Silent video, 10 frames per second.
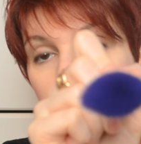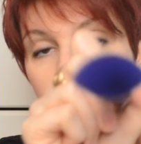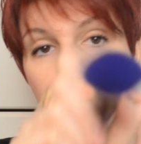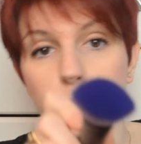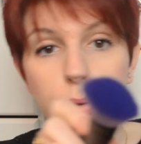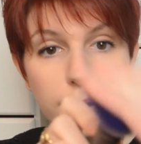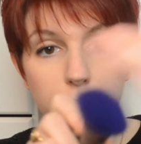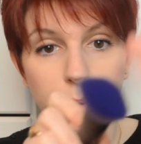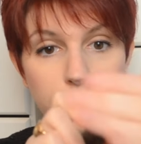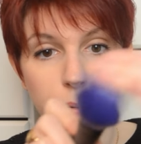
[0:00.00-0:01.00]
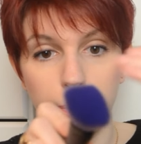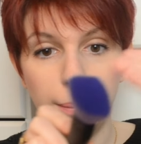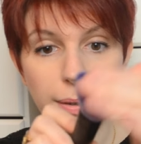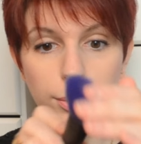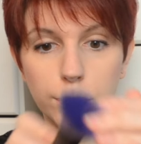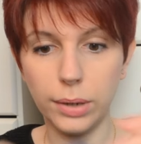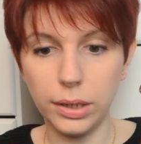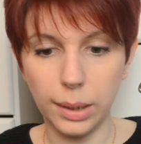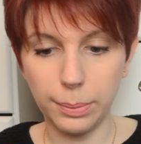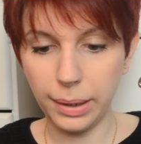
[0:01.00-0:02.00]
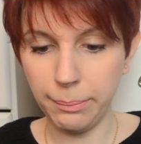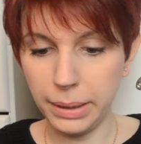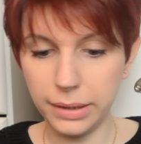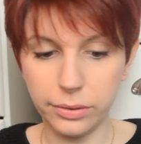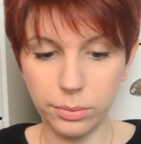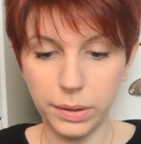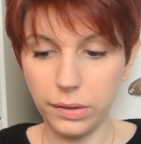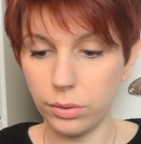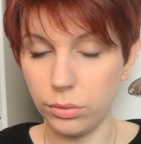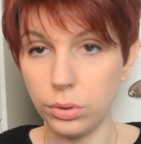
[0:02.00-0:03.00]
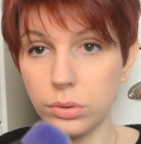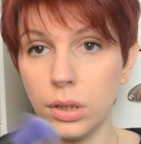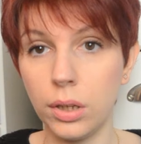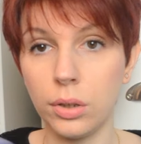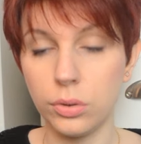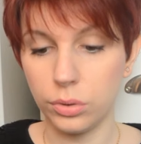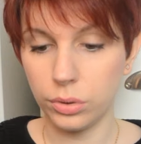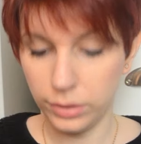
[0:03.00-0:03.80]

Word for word: moi je trouve qu'ils ont euh, pas mal de poils. Après en main ils sont bien, ils sont longs. Donc on